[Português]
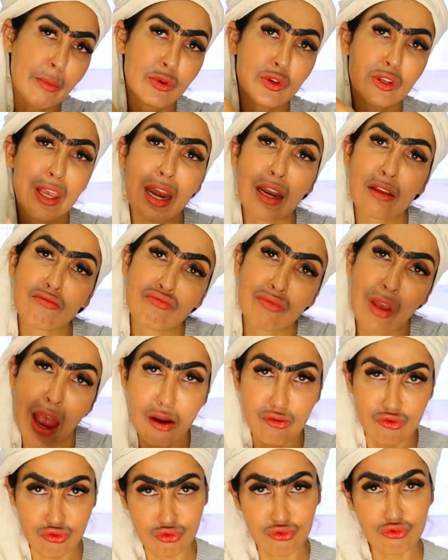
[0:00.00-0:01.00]
é porque ela não
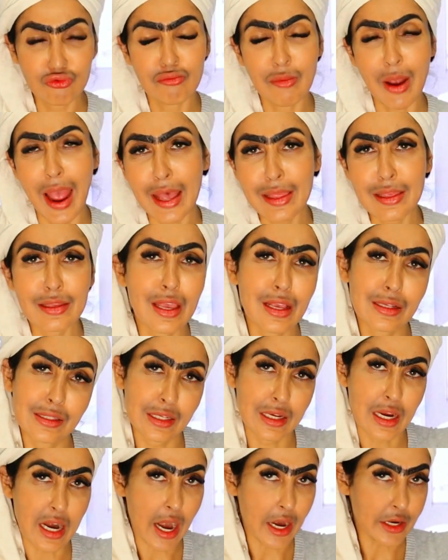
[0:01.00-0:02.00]
tá acostumada, né?
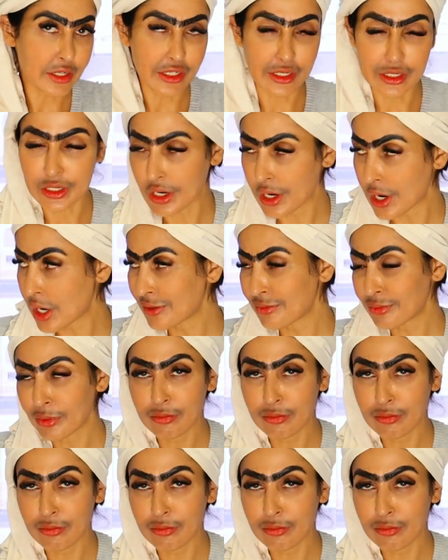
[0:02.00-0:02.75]
Esse grade grande,